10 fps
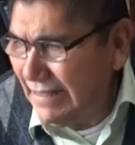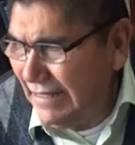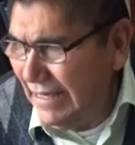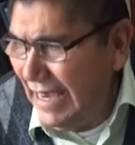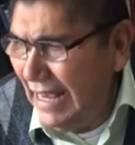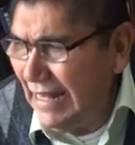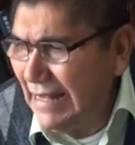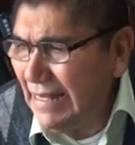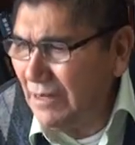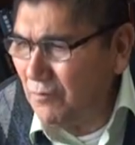sea
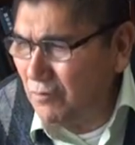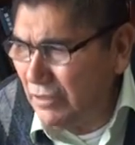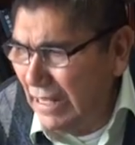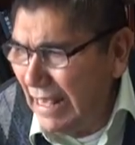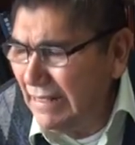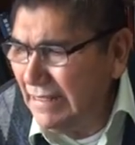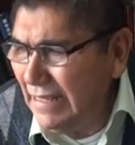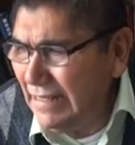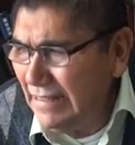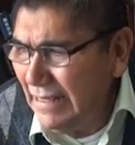las
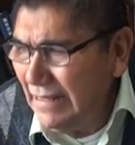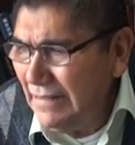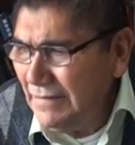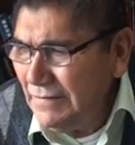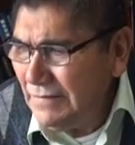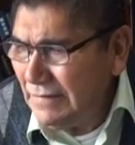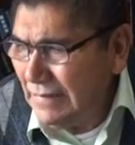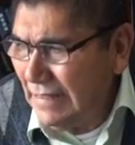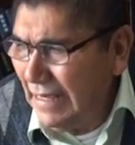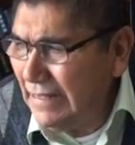circunstancias
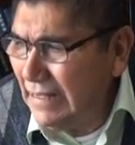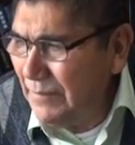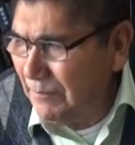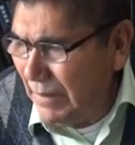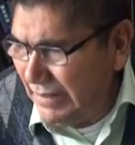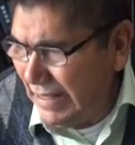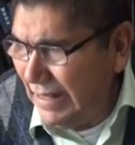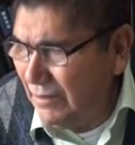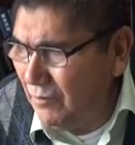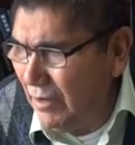que estén
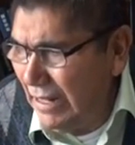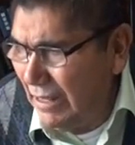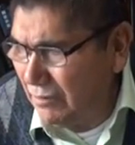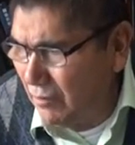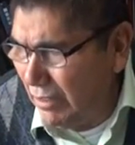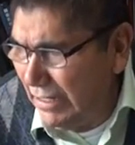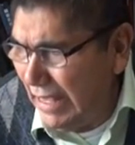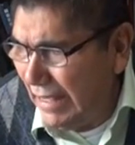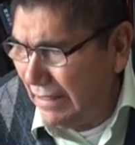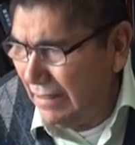pasando en la
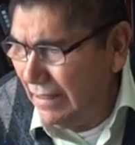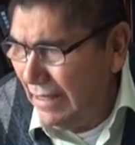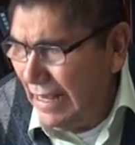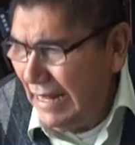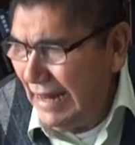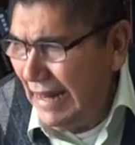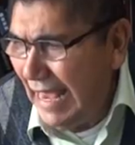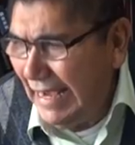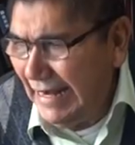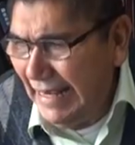actualidad.
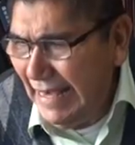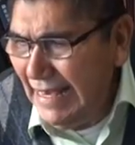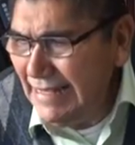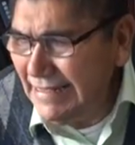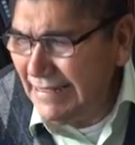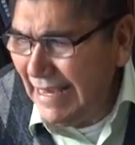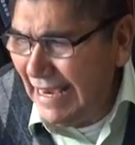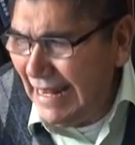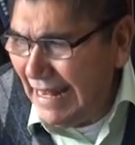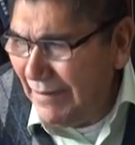La
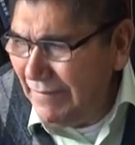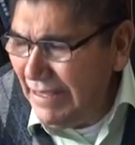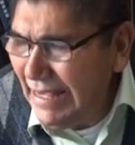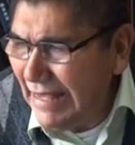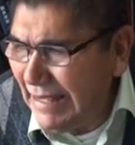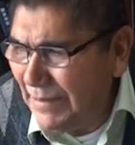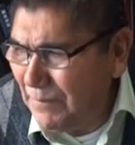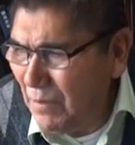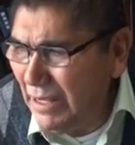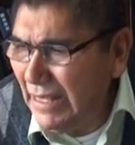creencia en la vida
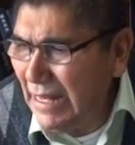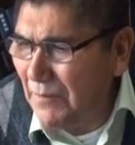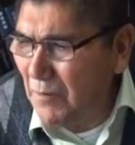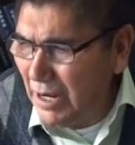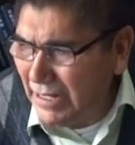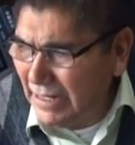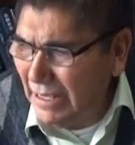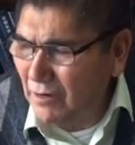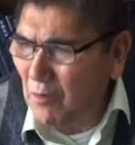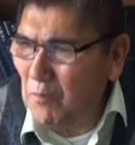después de la
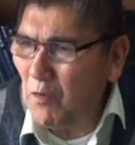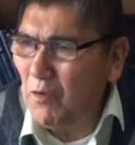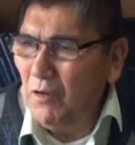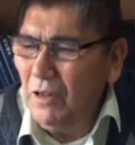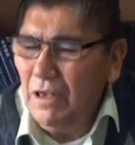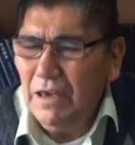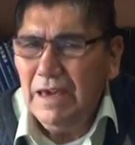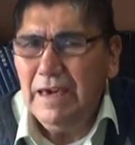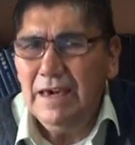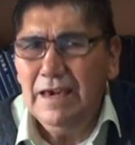muerte, como
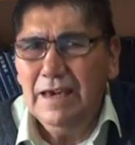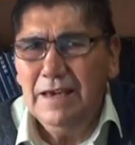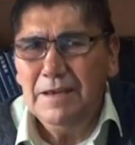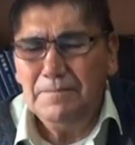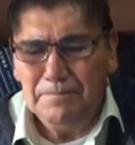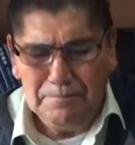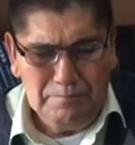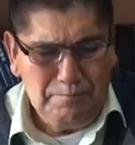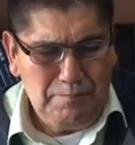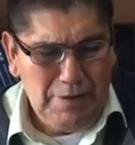eh,
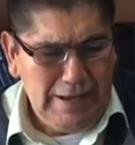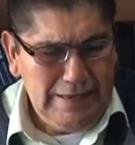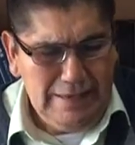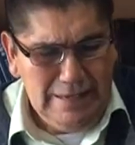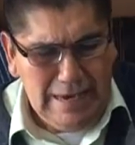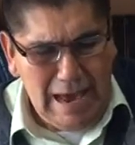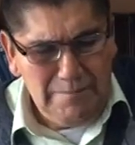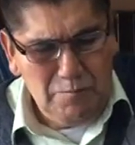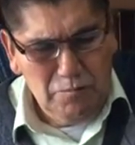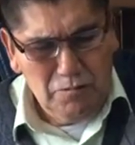
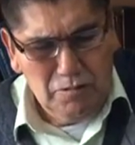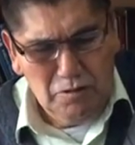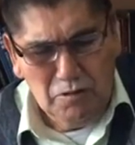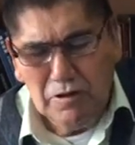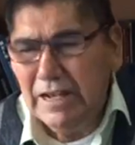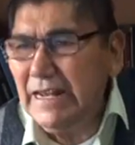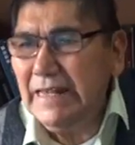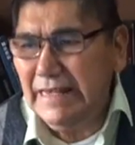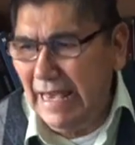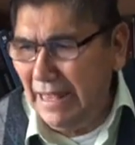predicamos los
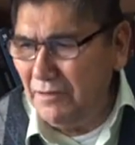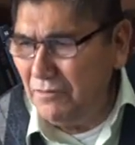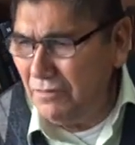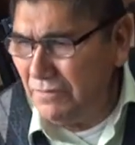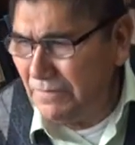cristianos,